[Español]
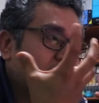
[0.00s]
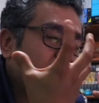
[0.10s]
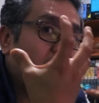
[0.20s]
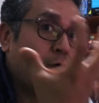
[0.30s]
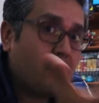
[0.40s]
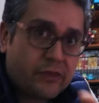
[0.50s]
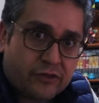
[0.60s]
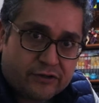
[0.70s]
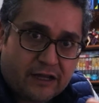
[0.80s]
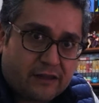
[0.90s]

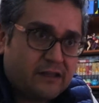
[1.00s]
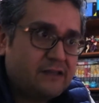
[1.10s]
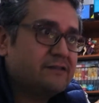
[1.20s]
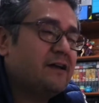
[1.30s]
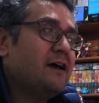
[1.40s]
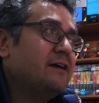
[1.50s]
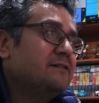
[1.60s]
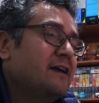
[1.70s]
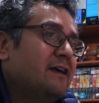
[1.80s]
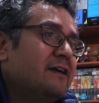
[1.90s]
reencuentros de artistas